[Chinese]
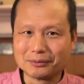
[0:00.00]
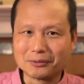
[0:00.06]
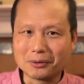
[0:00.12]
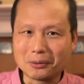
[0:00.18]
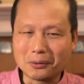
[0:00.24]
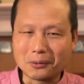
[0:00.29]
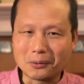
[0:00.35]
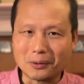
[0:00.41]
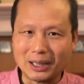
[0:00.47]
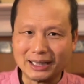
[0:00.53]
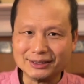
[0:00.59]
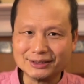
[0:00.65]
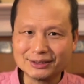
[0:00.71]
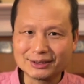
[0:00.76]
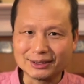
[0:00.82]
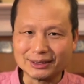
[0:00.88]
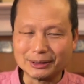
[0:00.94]

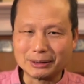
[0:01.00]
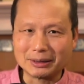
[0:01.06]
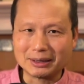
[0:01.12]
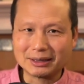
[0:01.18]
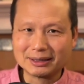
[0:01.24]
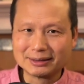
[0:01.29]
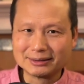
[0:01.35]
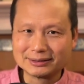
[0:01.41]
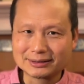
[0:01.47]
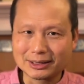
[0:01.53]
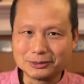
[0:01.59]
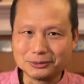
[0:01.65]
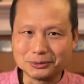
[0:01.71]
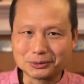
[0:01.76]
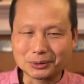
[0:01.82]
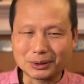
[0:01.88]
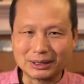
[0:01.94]
缓解
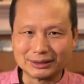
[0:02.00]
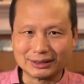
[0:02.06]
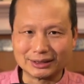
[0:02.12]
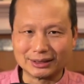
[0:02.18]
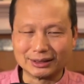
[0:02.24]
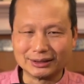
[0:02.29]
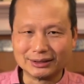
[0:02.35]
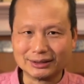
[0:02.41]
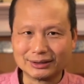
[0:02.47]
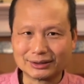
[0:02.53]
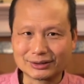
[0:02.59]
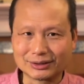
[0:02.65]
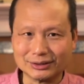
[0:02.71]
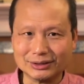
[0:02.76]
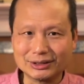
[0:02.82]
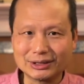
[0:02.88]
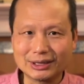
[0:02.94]
症状的
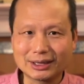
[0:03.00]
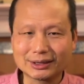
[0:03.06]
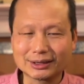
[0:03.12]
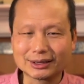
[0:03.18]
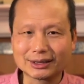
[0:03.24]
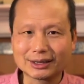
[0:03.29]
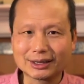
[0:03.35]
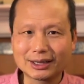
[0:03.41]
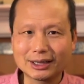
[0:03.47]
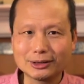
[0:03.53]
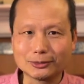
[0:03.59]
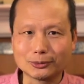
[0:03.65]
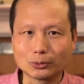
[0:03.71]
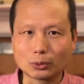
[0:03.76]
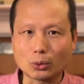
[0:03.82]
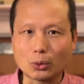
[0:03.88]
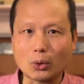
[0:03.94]
时间更
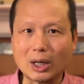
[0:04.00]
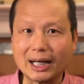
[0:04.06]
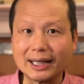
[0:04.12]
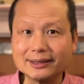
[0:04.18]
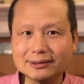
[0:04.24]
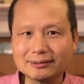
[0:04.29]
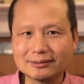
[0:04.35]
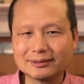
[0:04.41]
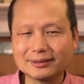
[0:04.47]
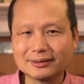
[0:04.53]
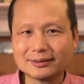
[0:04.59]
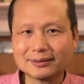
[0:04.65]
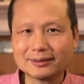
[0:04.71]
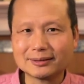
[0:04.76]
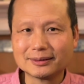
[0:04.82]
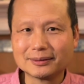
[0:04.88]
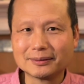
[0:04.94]
短，
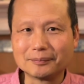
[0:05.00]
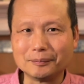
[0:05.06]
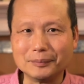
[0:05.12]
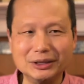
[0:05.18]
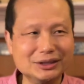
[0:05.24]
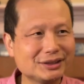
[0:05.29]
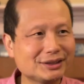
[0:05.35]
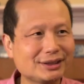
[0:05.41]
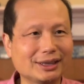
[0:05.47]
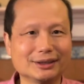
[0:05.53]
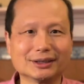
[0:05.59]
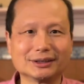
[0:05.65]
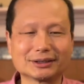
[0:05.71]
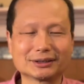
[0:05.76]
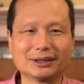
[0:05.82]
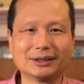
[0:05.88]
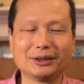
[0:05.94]
明显的
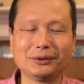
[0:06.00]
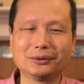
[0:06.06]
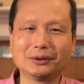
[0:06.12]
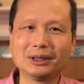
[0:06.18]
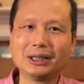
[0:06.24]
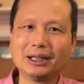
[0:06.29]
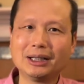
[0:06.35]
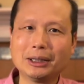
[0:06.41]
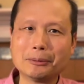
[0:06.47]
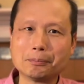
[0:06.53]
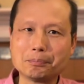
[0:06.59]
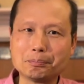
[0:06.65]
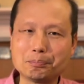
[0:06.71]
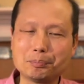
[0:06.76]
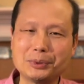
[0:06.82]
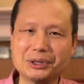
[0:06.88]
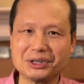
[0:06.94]
是
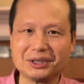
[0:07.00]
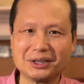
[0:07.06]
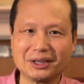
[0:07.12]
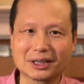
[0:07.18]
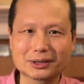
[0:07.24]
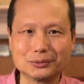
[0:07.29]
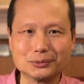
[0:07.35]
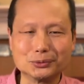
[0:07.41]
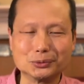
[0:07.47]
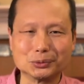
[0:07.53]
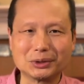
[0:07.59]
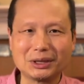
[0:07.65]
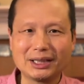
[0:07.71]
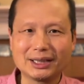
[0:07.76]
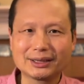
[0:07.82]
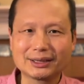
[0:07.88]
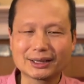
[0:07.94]
比那个五
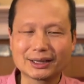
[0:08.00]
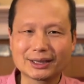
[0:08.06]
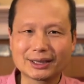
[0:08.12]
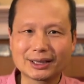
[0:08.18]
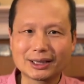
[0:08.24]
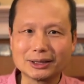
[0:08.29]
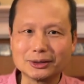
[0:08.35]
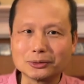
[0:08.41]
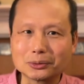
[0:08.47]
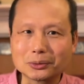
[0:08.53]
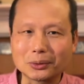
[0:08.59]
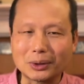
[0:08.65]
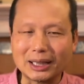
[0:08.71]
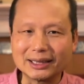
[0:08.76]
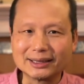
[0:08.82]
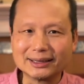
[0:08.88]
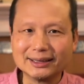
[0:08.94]
天更短，